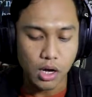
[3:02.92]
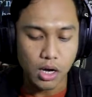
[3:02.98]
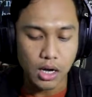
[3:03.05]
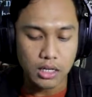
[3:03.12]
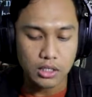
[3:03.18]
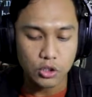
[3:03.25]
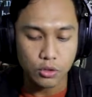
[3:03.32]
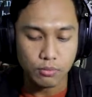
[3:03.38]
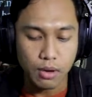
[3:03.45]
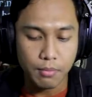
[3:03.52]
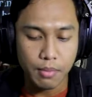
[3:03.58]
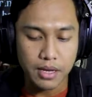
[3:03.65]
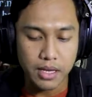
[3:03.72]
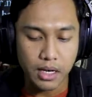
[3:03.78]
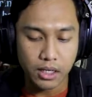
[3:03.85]
Gue akan coba
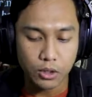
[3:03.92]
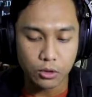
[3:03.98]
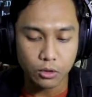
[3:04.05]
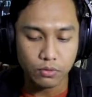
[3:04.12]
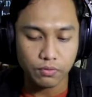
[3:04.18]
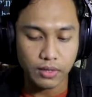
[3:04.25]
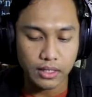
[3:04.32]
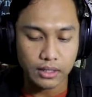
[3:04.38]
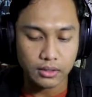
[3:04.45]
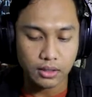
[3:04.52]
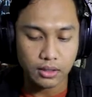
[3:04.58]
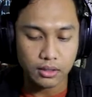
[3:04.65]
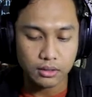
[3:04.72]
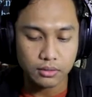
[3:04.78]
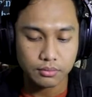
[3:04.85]
banyakin dulu fighter.